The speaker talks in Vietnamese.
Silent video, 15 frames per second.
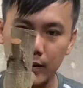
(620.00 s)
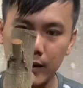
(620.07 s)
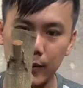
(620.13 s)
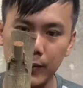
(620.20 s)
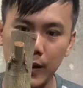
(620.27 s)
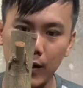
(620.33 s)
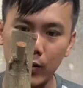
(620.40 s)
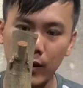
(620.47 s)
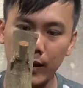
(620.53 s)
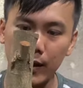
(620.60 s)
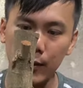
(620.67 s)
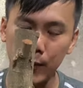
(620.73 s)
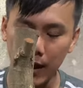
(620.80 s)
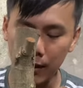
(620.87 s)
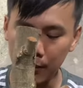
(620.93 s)
Tiếp theo là
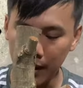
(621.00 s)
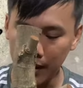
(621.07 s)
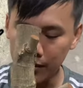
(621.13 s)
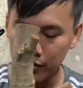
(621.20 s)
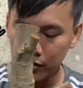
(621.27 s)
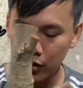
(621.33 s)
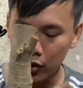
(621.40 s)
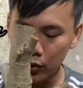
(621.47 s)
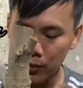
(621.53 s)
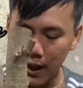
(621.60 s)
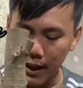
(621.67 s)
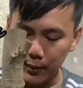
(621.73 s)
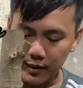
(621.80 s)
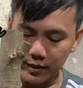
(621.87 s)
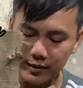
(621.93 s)
cây mai mã số
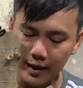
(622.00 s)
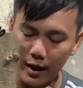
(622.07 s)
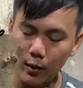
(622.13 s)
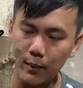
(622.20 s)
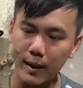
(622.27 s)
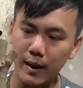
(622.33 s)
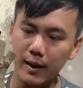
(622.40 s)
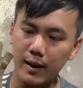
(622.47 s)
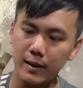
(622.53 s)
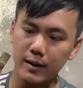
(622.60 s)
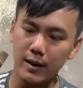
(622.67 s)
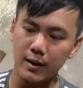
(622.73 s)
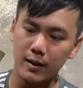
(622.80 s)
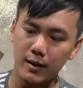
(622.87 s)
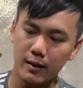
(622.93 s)
ba mươi sáu bê ha anh
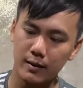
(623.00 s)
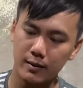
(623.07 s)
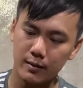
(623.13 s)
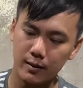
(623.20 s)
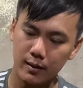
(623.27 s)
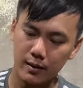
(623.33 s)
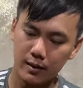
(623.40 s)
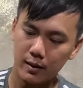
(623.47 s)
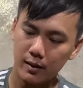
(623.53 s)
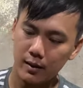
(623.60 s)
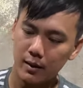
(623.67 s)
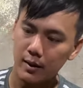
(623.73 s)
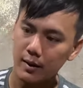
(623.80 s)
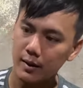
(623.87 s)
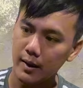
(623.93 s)
chị.
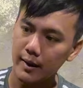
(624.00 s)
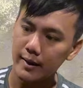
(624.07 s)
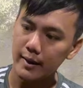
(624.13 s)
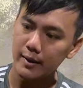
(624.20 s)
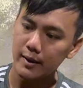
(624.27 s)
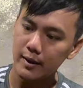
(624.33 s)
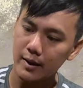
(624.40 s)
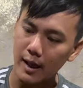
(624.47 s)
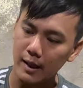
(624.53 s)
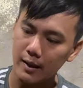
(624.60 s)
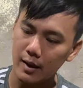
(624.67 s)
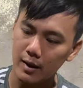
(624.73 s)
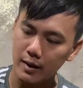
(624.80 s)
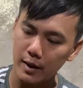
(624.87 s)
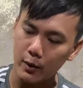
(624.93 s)
Cây này chia cành
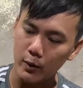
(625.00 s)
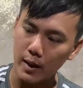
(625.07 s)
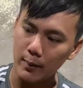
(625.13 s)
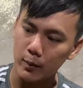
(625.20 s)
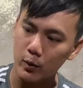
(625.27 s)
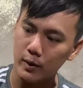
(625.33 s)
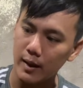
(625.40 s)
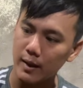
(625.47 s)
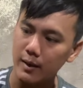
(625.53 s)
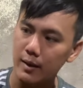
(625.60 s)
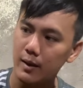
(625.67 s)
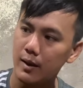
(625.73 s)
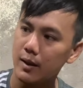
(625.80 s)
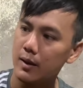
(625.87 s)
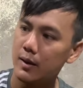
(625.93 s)
rất là đều đẹp luôn nè anh
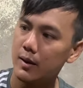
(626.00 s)
chị ơi.